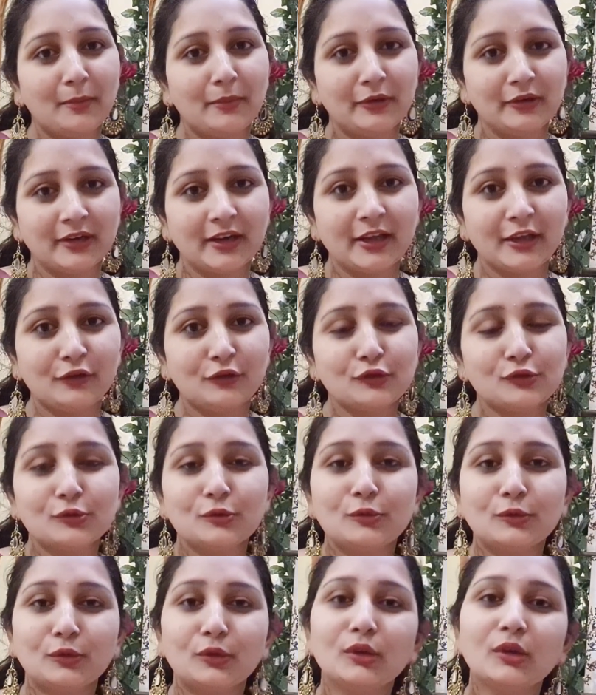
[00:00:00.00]
బర్త్డే రోజు
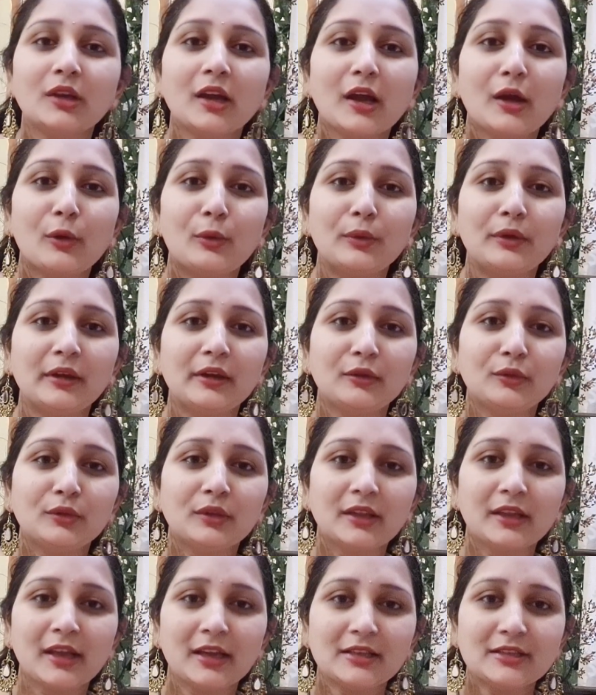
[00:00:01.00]
గుర్తుగా
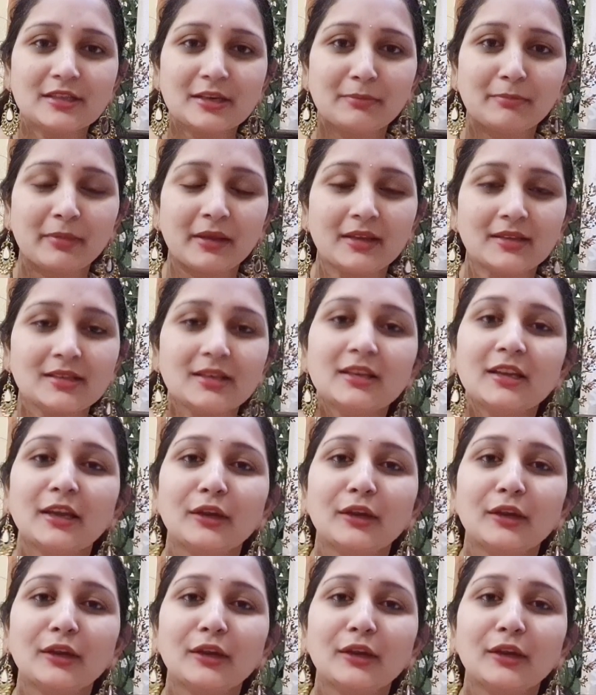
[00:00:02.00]
ఉంటుంది అని చెప్పేసి